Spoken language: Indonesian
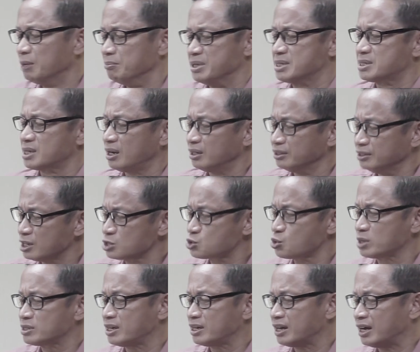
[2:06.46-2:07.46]
Misalnya
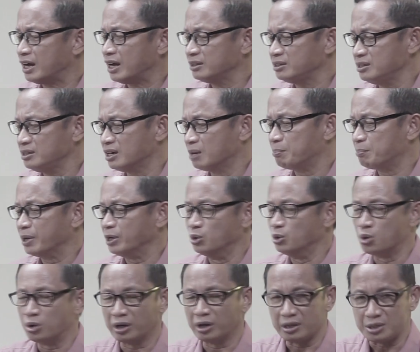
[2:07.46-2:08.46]
suasana hati yang
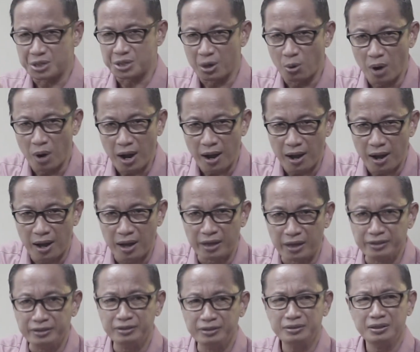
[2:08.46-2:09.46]
penuh
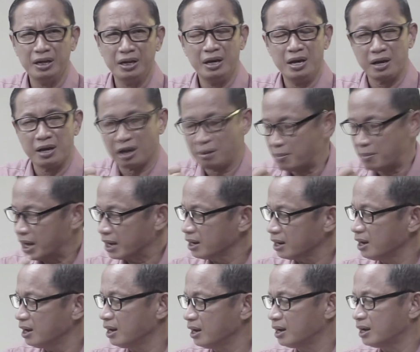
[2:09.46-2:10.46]
kekecewaan,
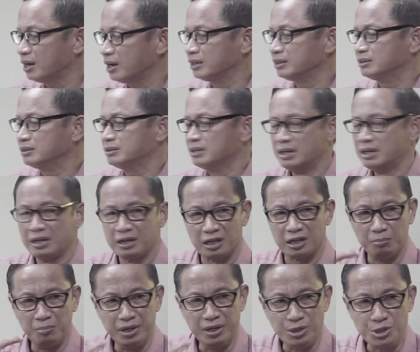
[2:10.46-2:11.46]
kemarahan,
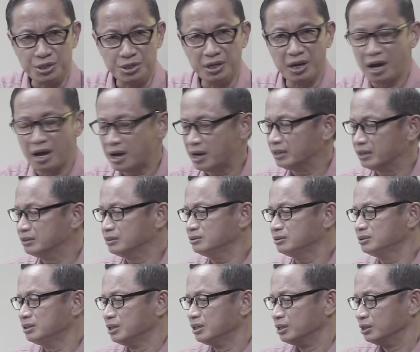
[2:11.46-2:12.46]

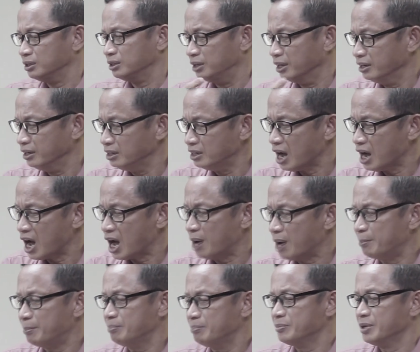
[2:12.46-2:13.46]
kebencian,
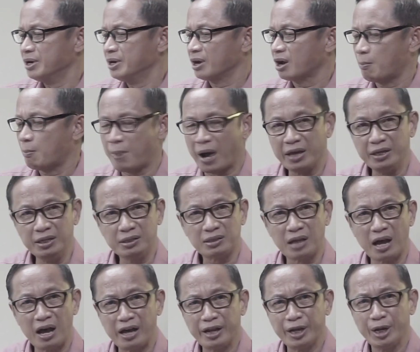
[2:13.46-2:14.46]
dendam,
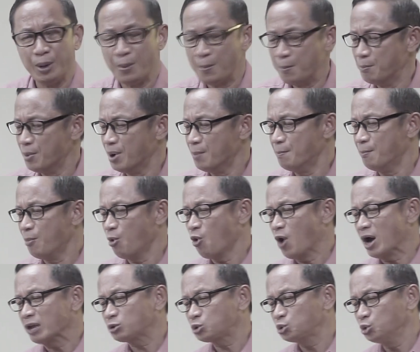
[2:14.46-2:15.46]
kepahitan,
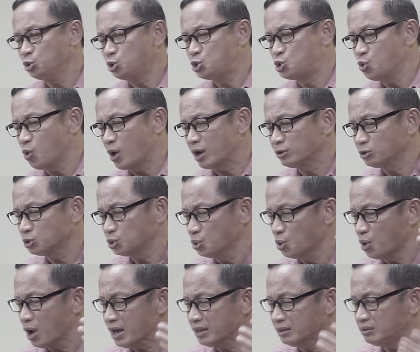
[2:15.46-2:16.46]
membuat tujuan
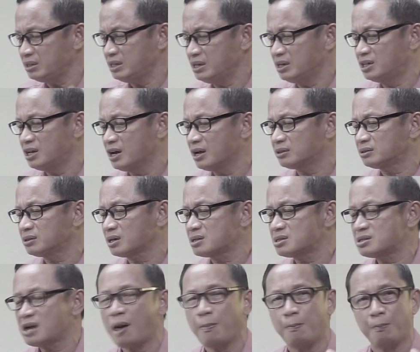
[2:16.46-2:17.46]
Tuhan tidak
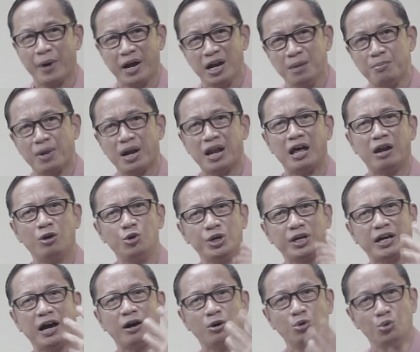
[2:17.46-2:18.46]
tercapai melalui
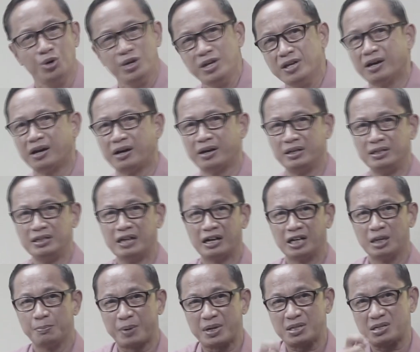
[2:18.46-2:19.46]
karunia
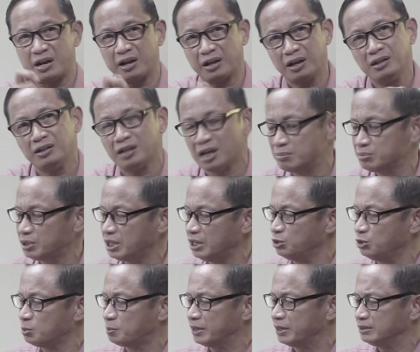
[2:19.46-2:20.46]
yang dipercayakan dalam
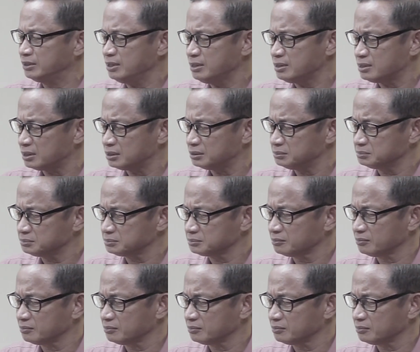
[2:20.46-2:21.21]
kehidupan kita.